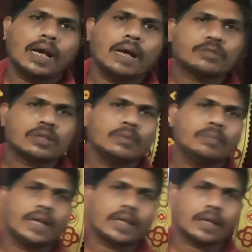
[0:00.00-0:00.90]
एमसीबी
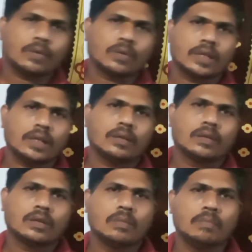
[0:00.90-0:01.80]
ब्रेकर होते
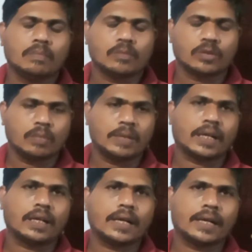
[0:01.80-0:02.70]
हैं जो ब्रेकर
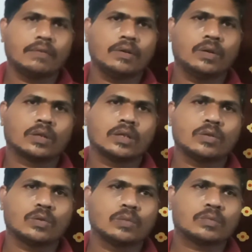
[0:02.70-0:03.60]
लगे हुए होते हैं जो
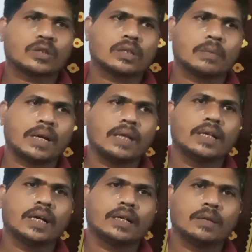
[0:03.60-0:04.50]
रूम्स की सप्लाई
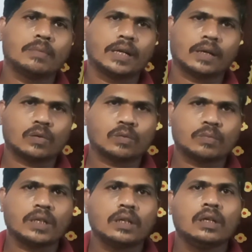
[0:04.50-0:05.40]
जा रही है ब्रेकरों में
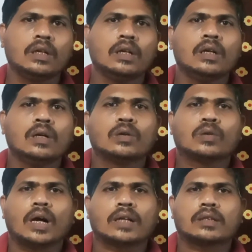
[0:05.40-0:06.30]
तो
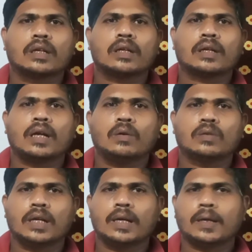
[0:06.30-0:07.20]
अक्सर क्या
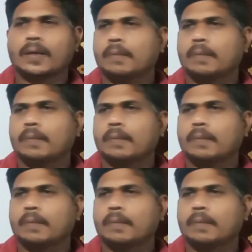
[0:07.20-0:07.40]
होता है कि